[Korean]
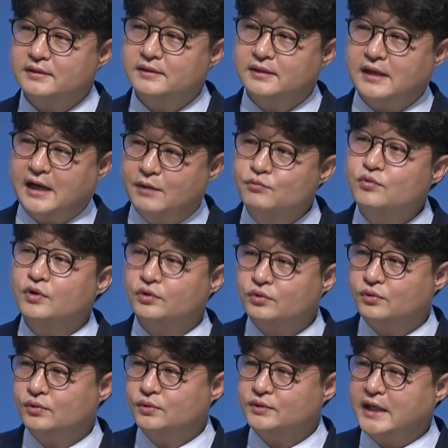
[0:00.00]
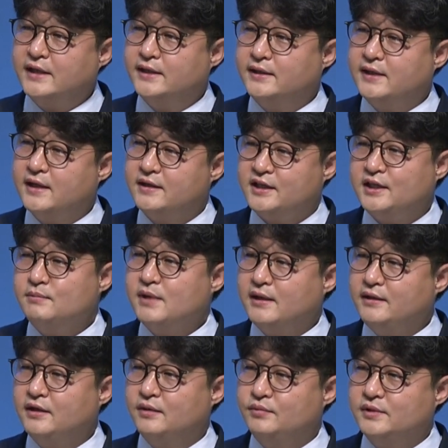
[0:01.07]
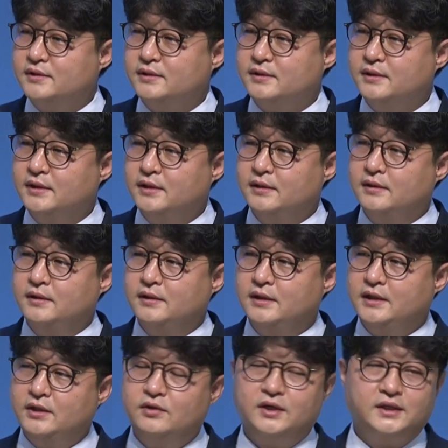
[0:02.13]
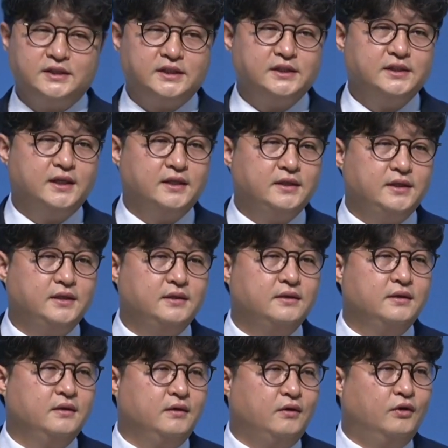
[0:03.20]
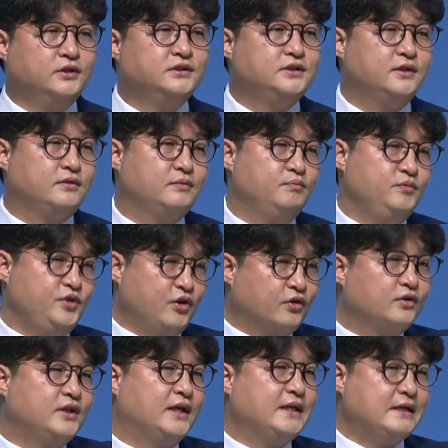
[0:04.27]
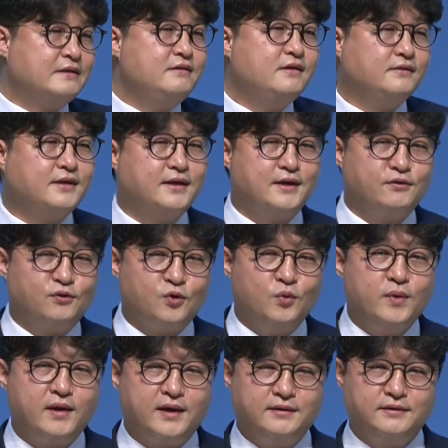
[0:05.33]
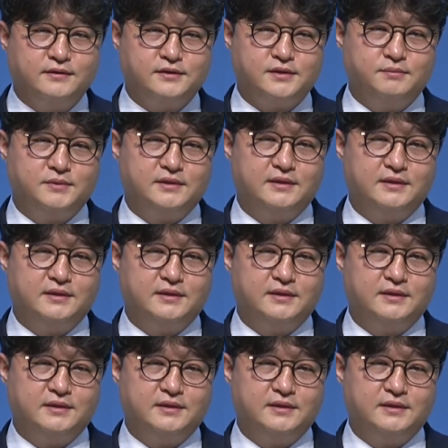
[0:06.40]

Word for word: 아무것도 내일에 대한 희망이 없는 이러한 시간이 어느덧 여러 달이 흘렀다라고 고백하는 것입니다.